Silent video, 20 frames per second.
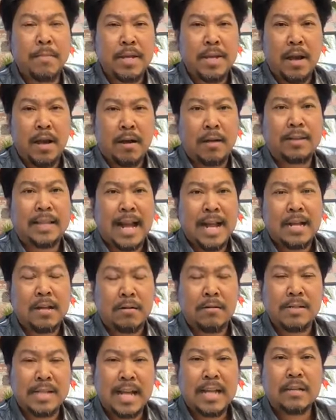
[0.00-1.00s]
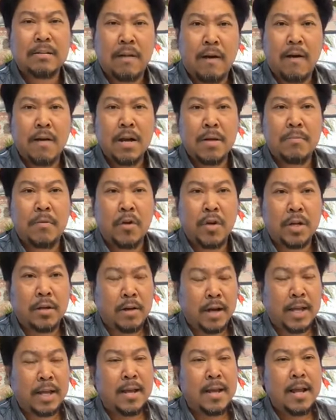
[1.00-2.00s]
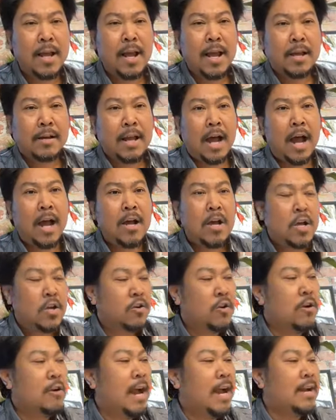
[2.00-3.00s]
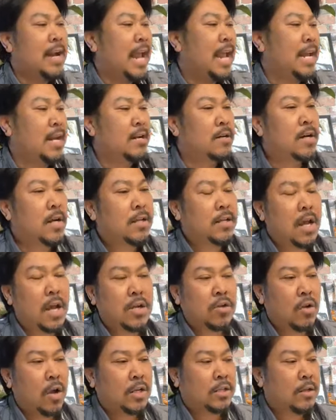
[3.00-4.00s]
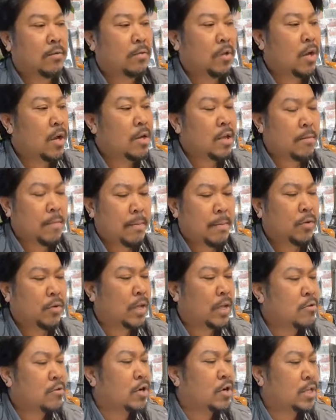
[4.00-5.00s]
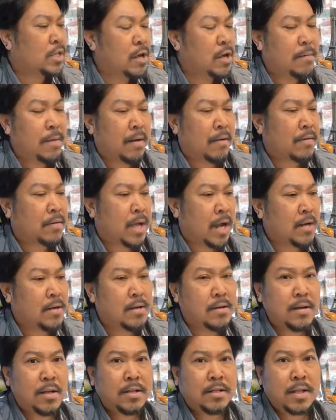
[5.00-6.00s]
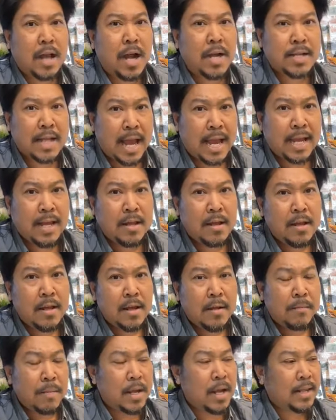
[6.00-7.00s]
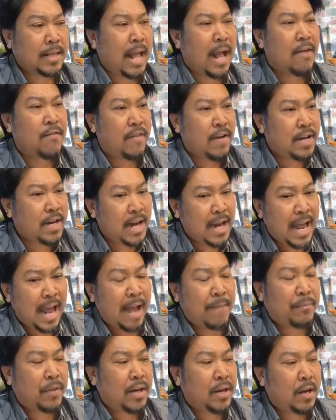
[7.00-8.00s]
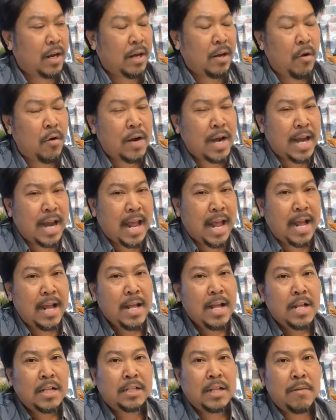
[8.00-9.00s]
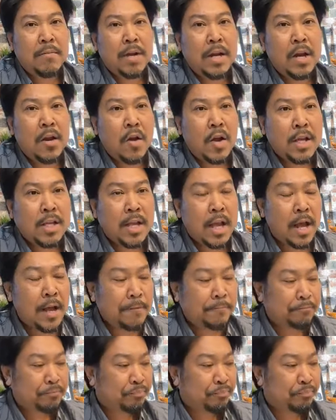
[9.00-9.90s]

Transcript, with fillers: nữa, bây giờ có tăng cường dắt chó nữa mọi người. Đó, đưa ra đầy đường hết trơn trời. Xong tôi nói nhưng mà biểu tình rồi chưa mà chặn đường hết trơn vậy, bây giờ tao không phải đi làm đi, đi đồ này nè. Xong cái nó nói chứ